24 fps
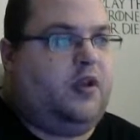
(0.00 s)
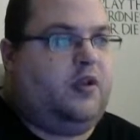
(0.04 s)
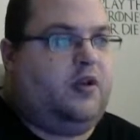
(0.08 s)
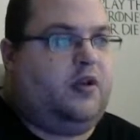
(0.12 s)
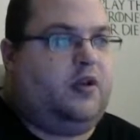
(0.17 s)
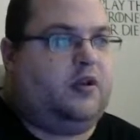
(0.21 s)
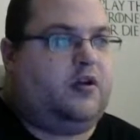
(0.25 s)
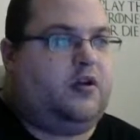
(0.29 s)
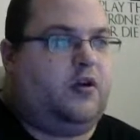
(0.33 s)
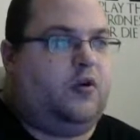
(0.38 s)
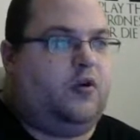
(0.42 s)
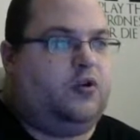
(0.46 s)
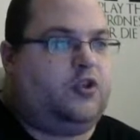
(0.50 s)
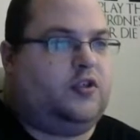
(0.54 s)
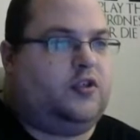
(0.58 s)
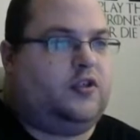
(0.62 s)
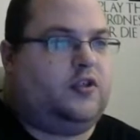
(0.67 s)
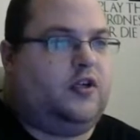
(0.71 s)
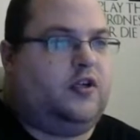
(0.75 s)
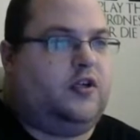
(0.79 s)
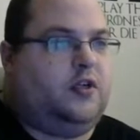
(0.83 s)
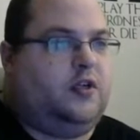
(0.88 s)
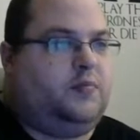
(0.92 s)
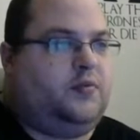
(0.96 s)
der Tausch ist
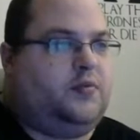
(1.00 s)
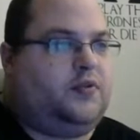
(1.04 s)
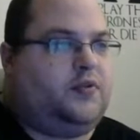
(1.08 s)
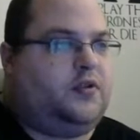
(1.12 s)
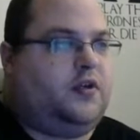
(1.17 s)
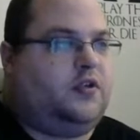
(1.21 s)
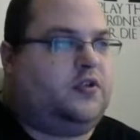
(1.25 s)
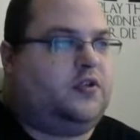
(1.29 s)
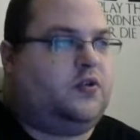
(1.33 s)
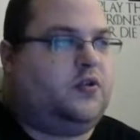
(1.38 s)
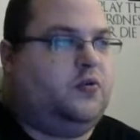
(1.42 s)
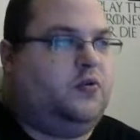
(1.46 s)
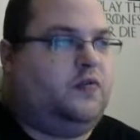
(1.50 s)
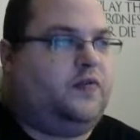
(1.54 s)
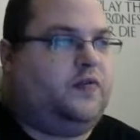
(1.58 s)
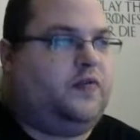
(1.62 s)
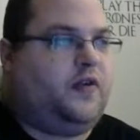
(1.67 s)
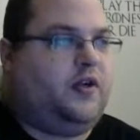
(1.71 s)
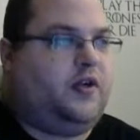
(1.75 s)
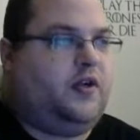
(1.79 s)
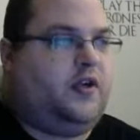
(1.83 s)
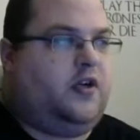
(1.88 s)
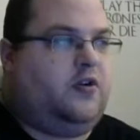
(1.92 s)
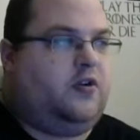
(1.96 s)
halt nicht besonders gut,
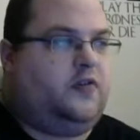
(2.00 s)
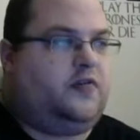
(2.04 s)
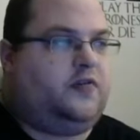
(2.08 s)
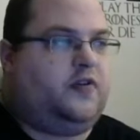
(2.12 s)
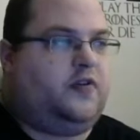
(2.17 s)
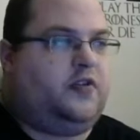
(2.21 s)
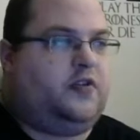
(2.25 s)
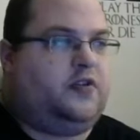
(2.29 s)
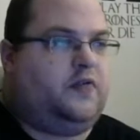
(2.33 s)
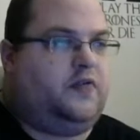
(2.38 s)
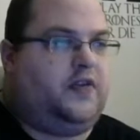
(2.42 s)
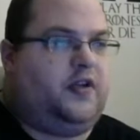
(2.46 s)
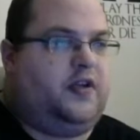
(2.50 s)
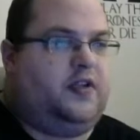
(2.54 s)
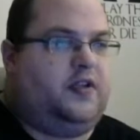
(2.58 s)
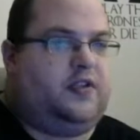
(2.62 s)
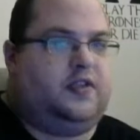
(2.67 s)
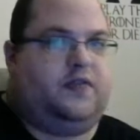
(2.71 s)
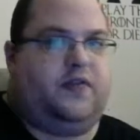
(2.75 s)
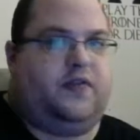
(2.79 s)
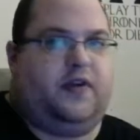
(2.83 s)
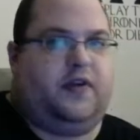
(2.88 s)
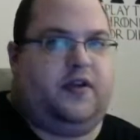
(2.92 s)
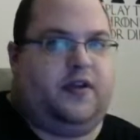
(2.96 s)
weil der Läufer jetzt auf
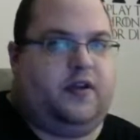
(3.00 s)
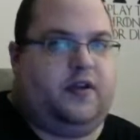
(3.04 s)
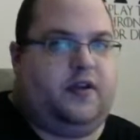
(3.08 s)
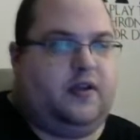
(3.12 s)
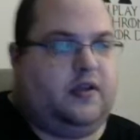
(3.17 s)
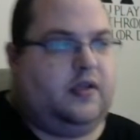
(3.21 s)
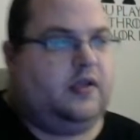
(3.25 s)
G2